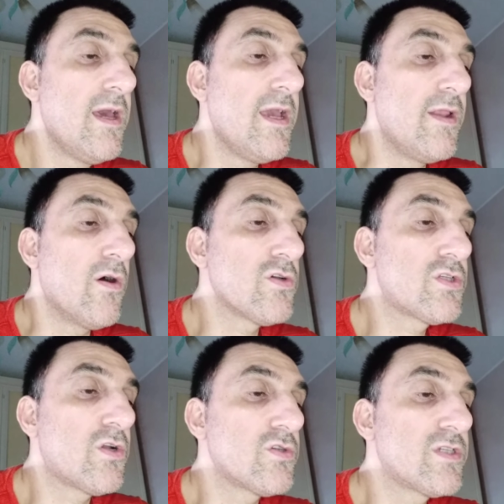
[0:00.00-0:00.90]
I
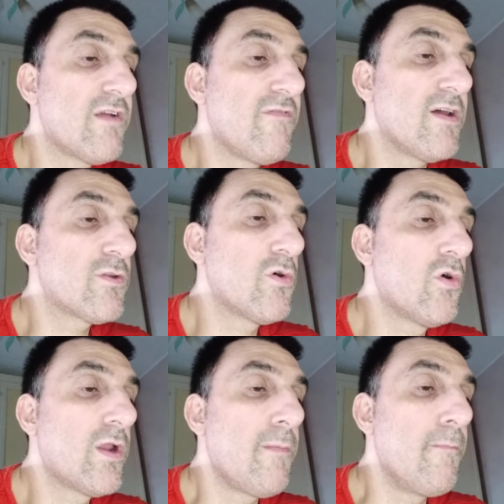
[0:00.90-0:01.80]
nostri
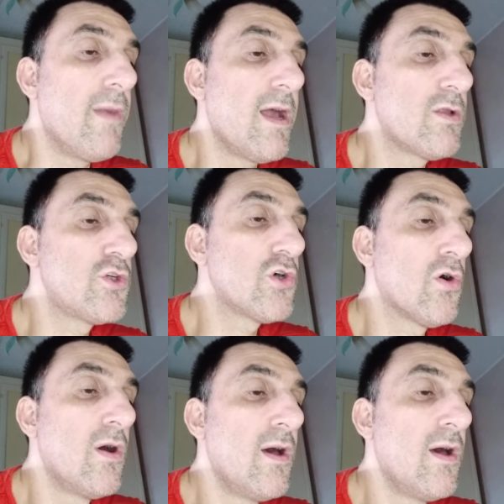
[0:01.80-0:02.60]
osservatori in Belgio